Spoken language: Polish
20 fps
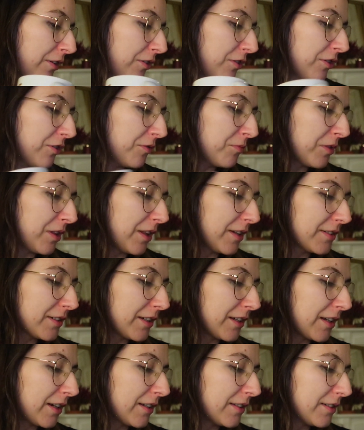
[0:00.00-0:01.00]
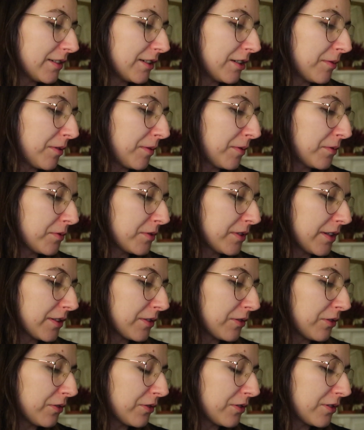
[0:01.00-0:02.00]
Oho, Mila się kręci, chyba będę musiała
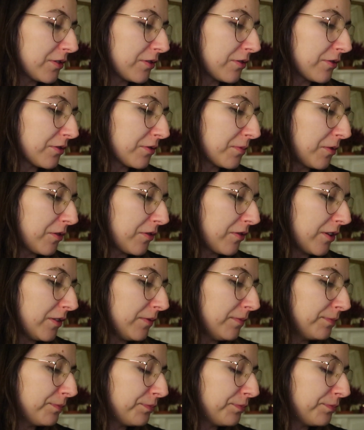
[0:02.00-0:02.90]
skończyć rozmowę.